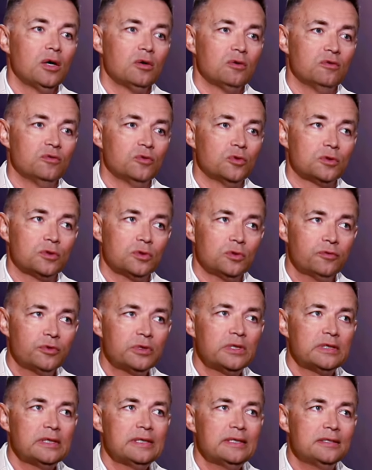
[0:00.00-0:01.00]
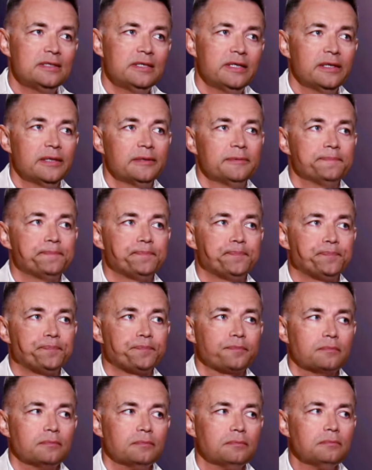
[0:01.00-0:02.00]
Вот. Но вот эта идея
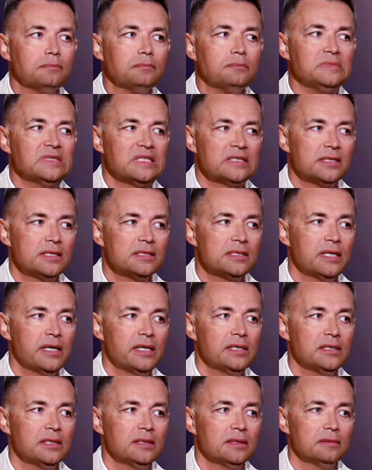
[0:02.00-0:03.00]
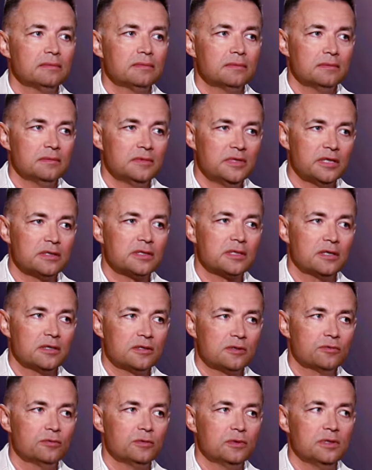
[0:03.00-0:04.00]
создания детской
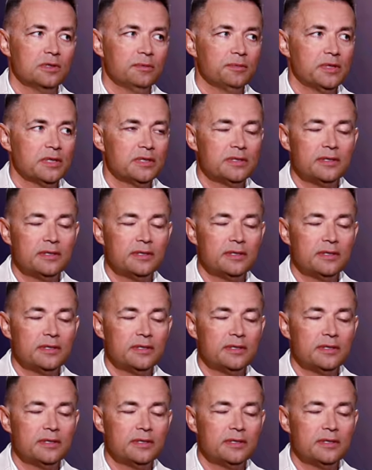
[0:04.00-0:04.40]
студии именно